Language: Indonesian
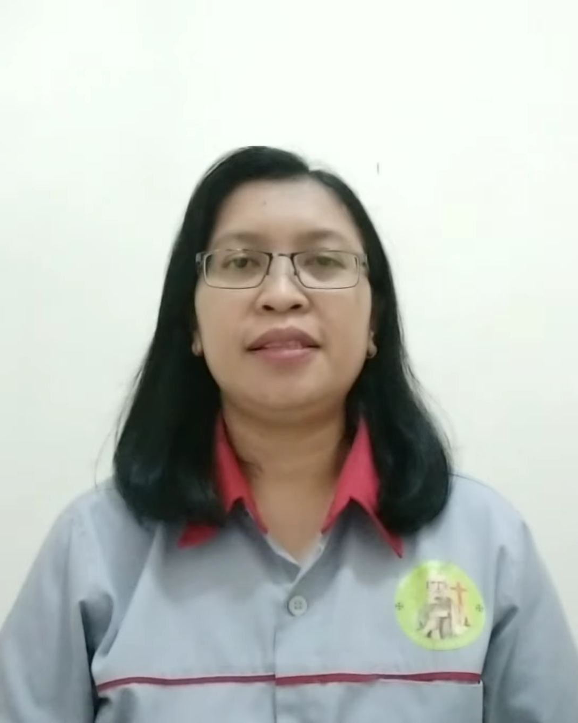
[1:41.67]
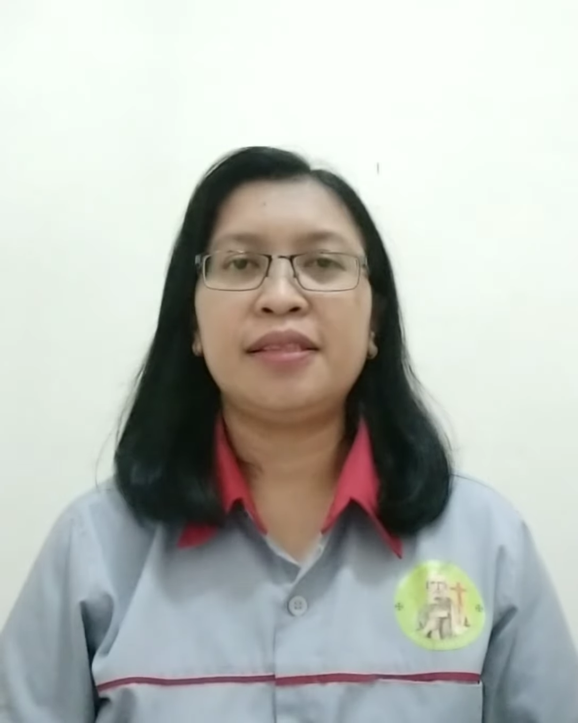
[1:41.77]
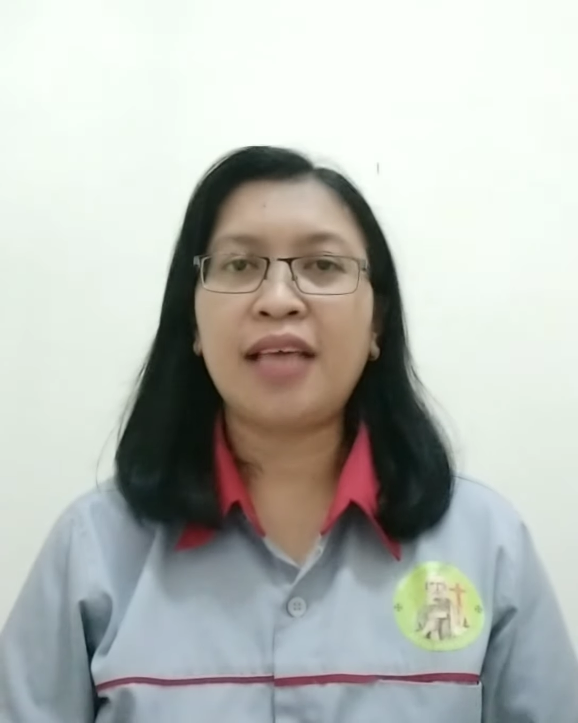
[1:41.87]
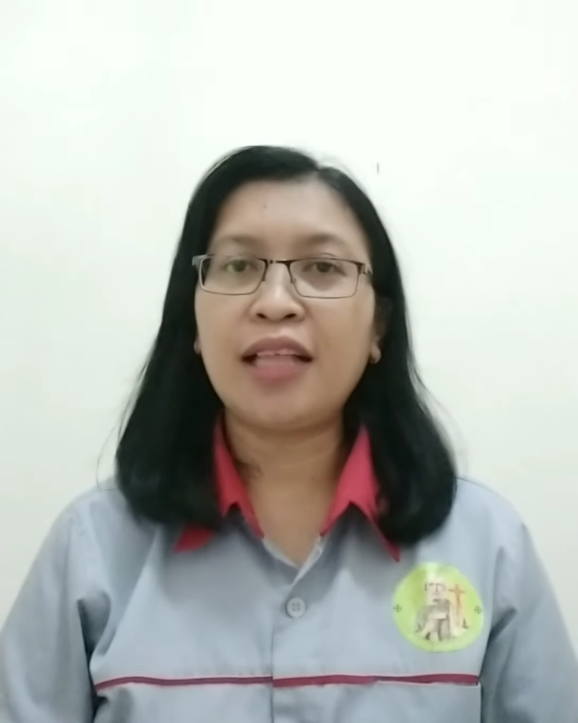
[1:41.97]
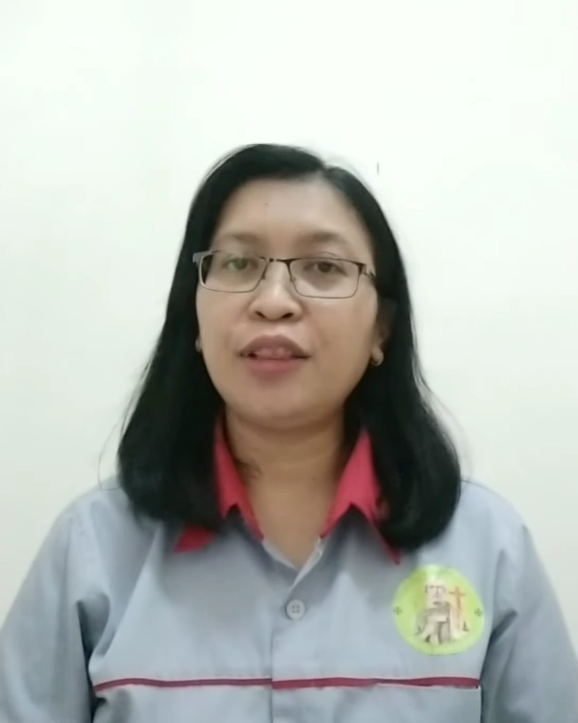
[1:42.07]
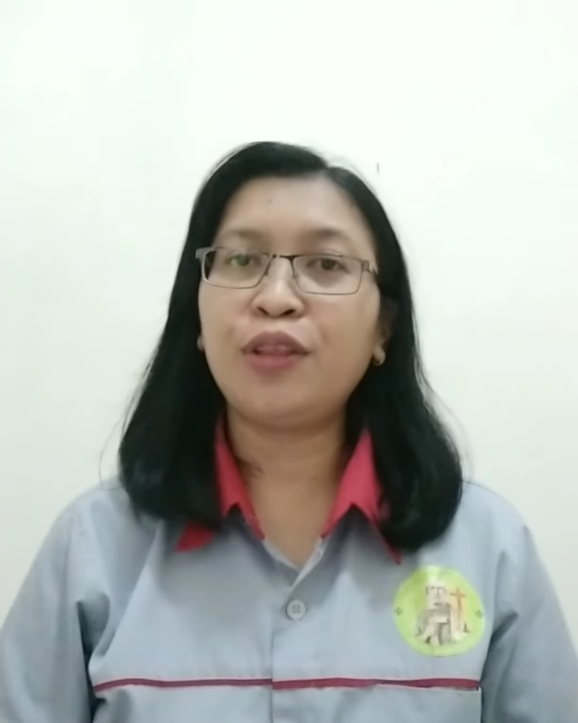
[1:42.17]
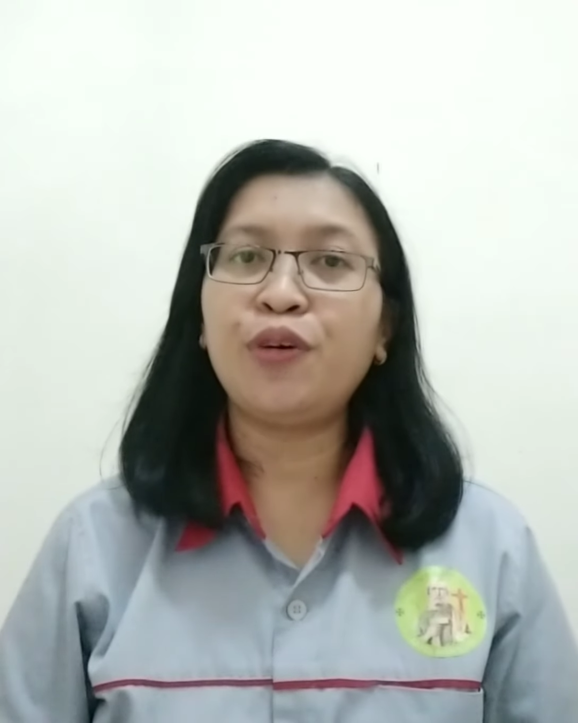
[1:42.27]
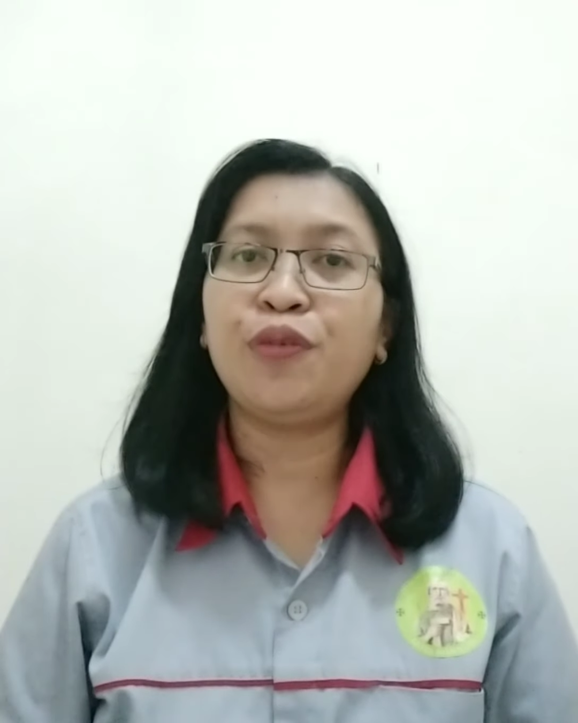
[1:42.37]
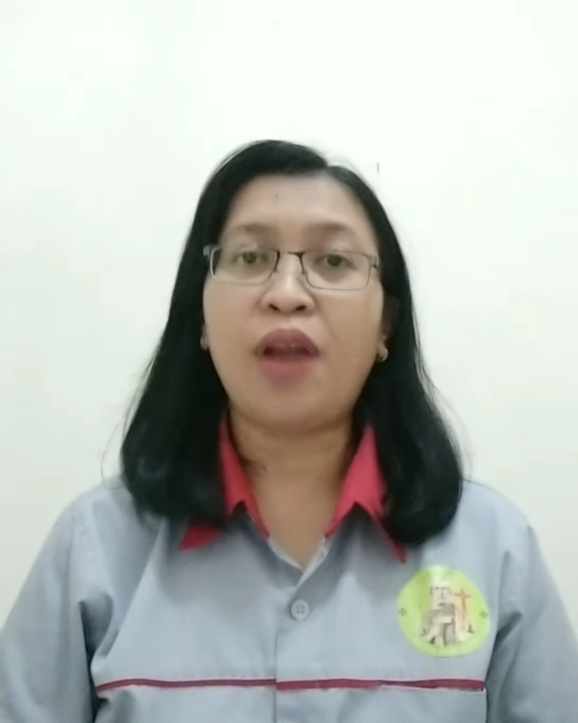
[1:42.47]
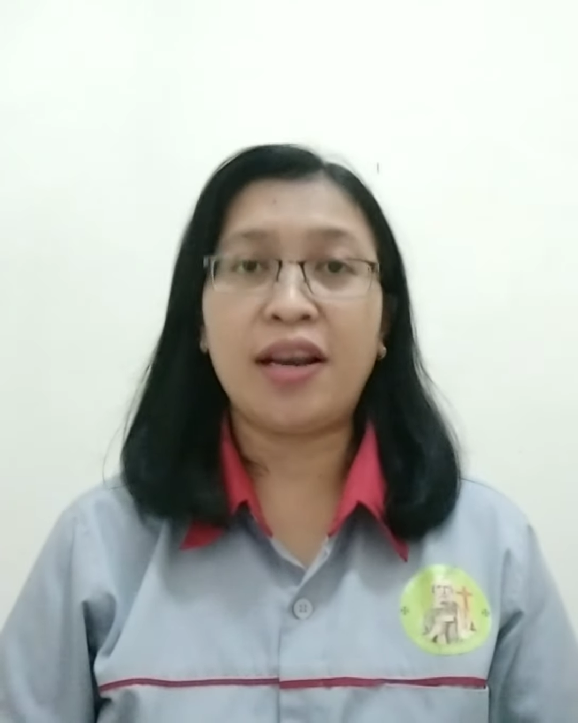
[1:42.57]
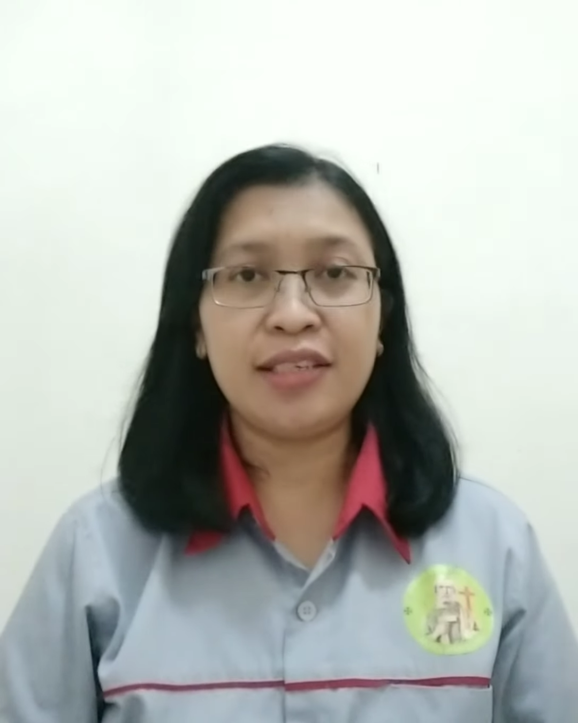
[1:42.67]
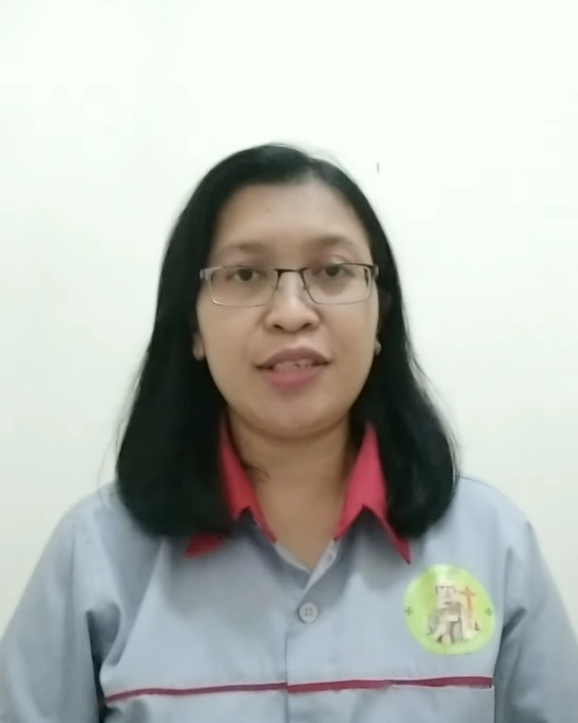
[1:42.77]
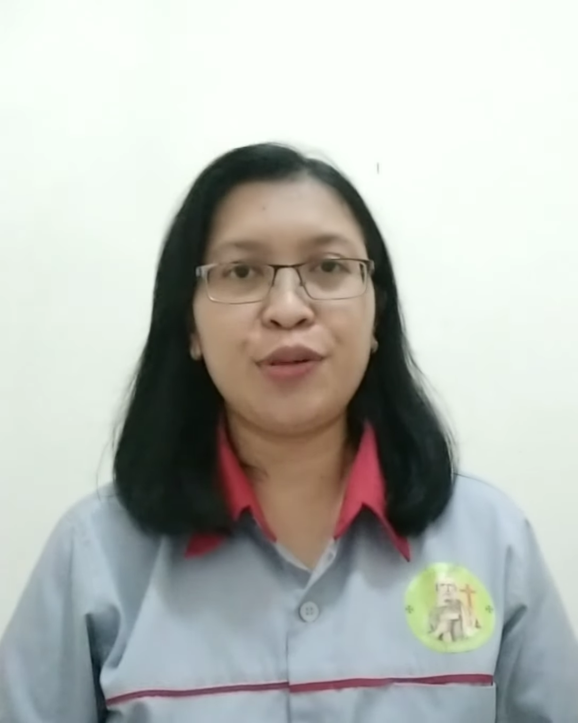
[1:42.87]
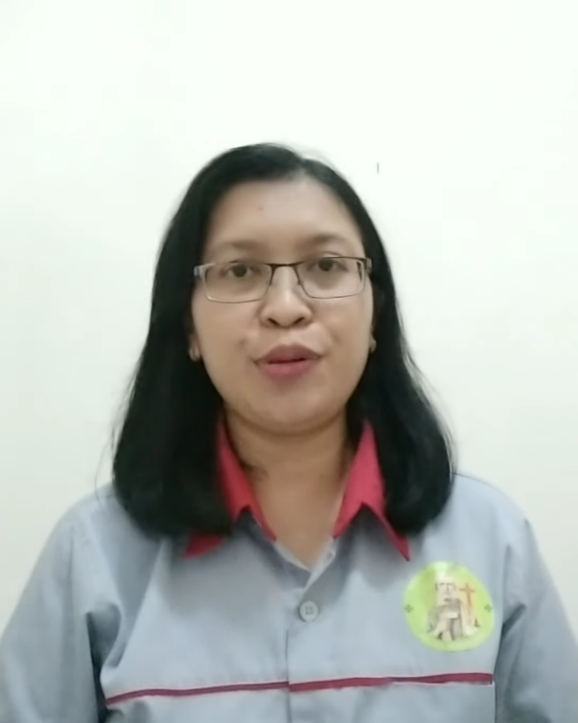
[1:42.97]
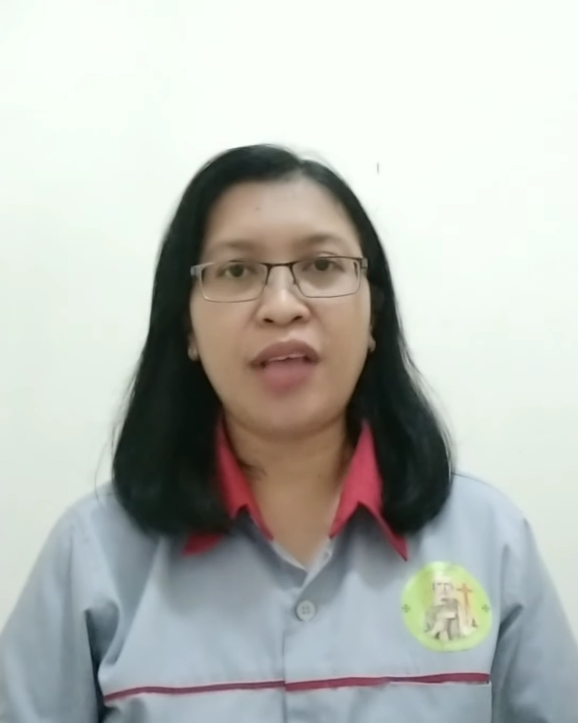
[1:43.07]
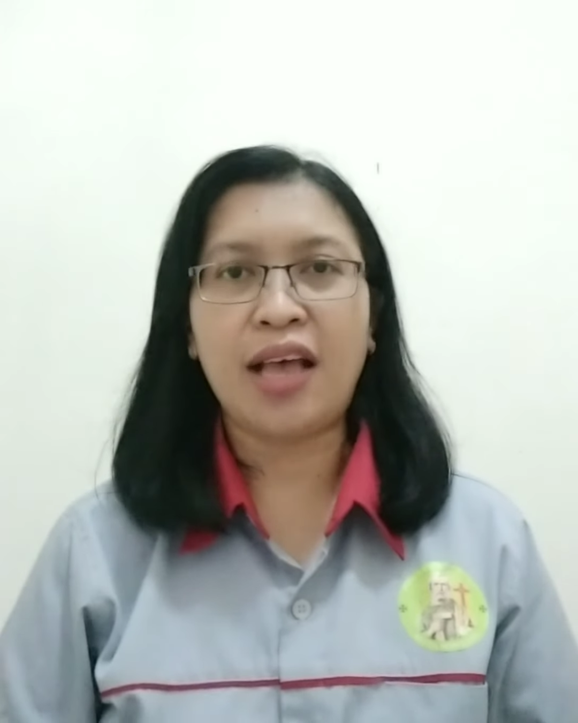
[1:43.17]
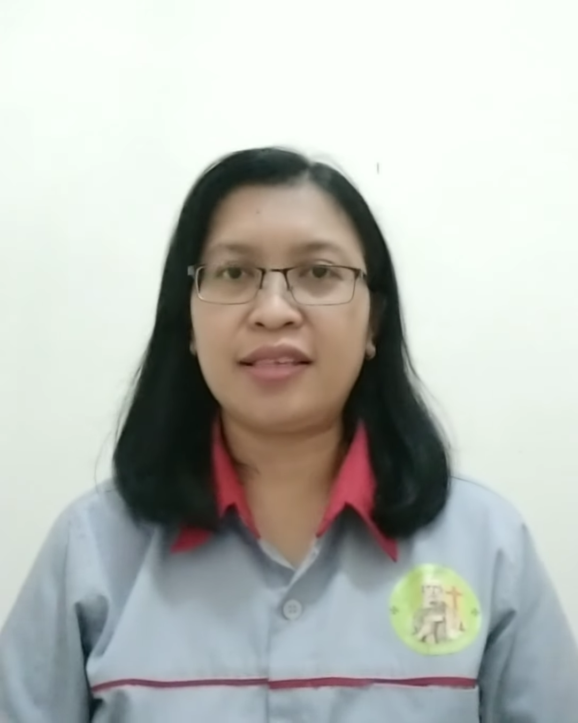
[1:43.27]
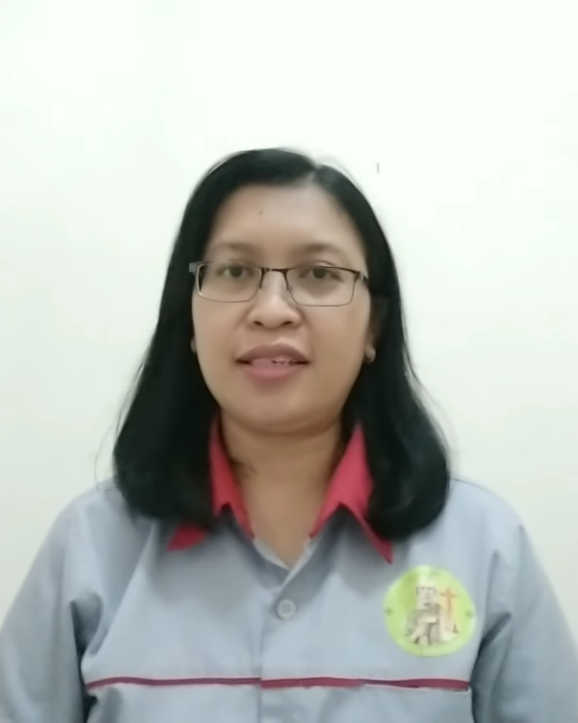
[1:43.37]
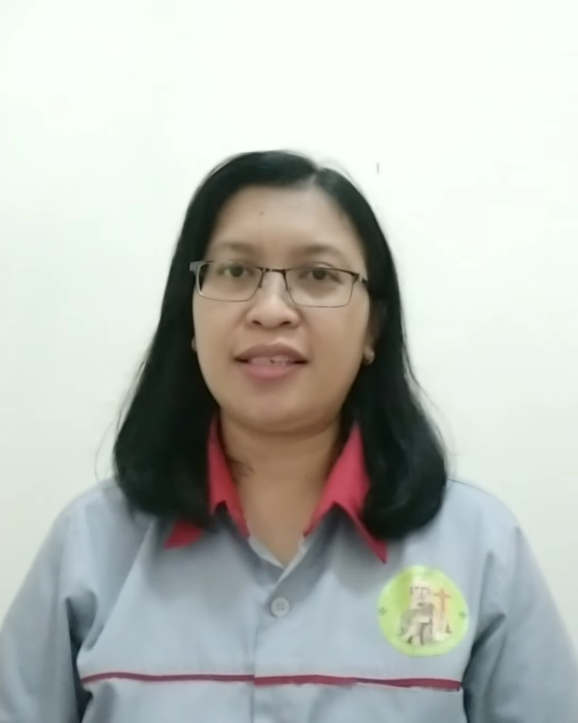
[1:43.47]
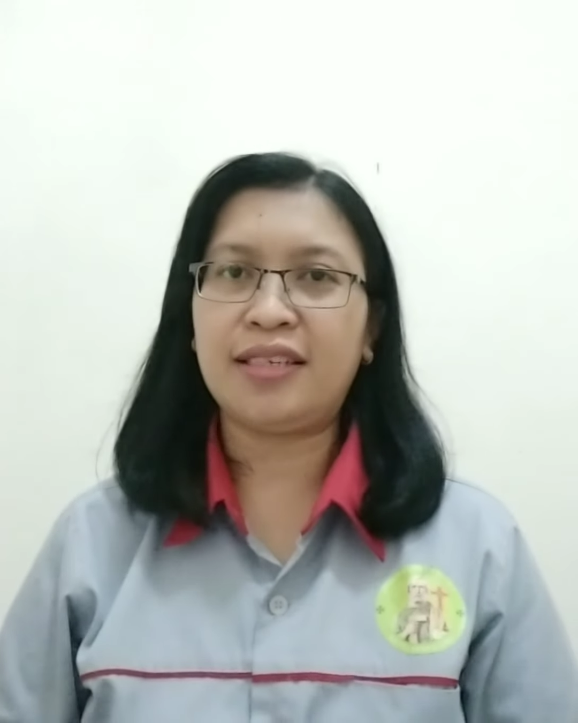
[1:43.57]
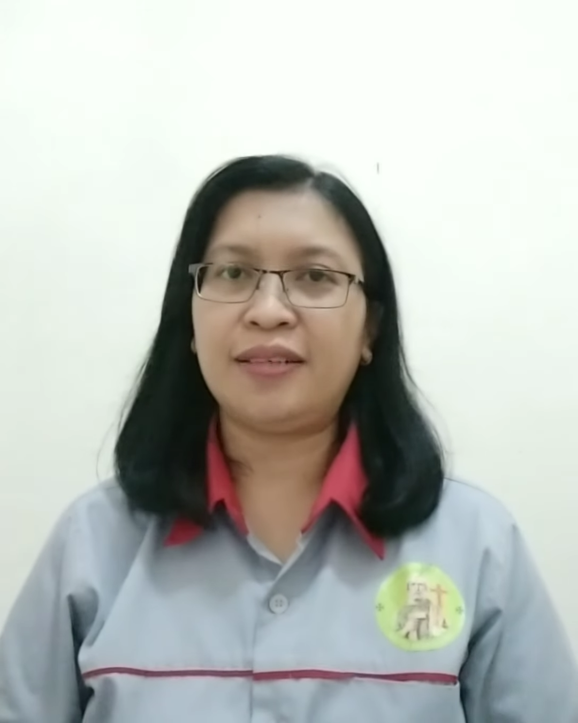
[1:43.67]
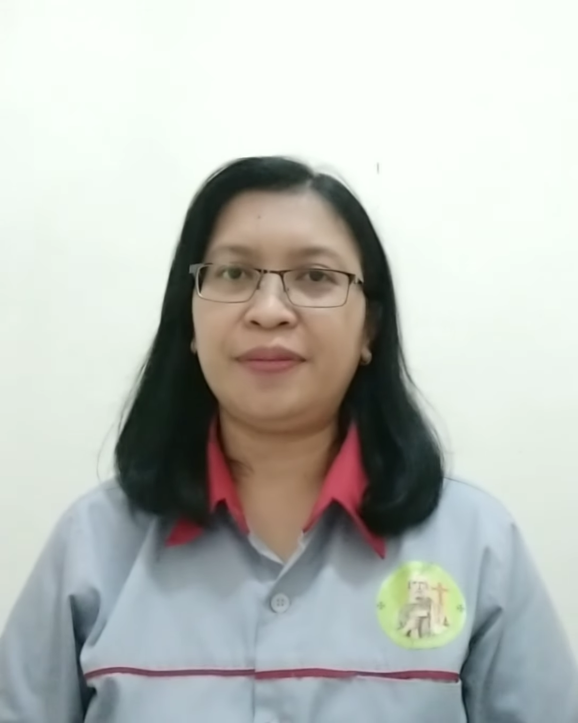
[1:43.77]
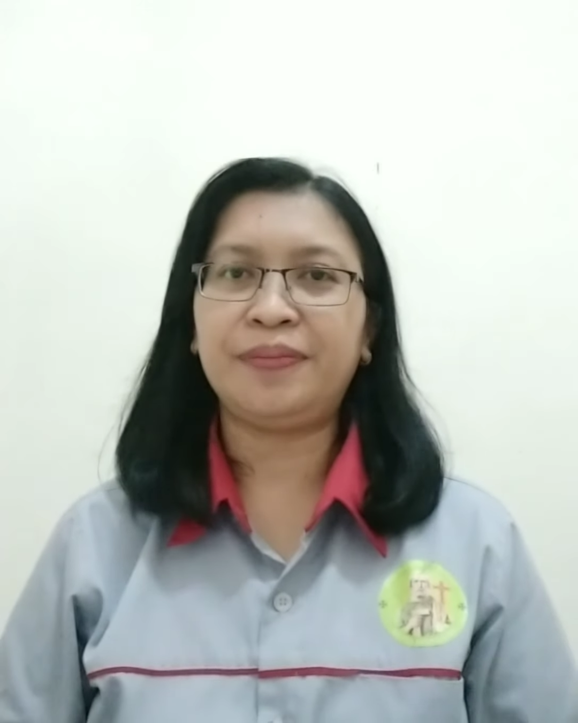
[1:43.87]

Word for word: Santo Franciscus Assisi.